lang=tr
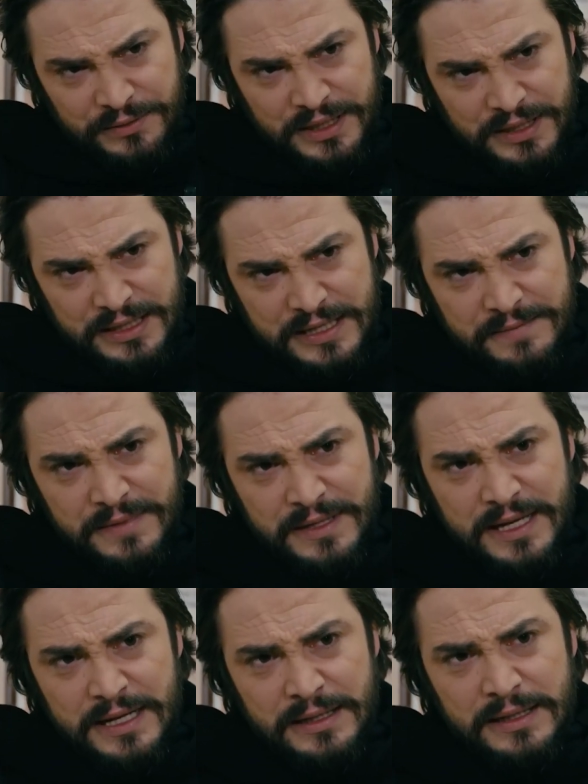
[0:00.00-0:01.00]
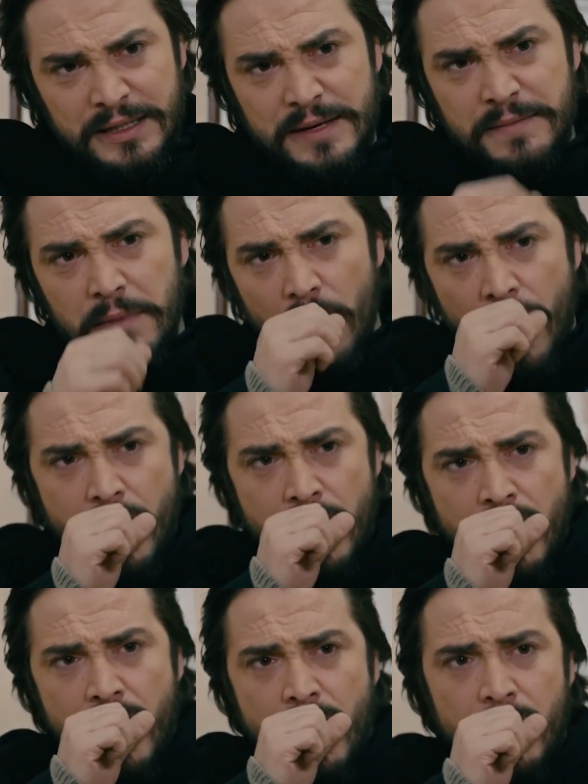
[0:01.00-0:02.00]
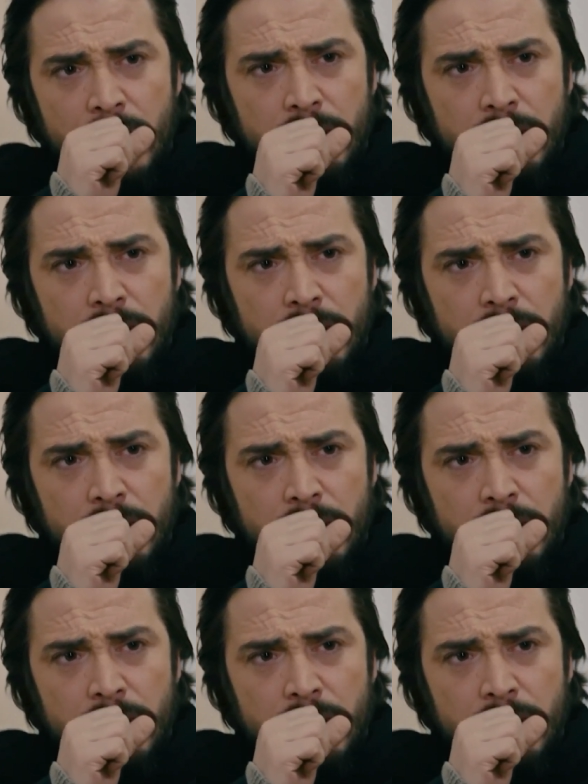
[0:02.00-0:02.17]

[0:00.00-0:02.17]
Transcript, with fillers: teşekkür edeyim dedim. Aa!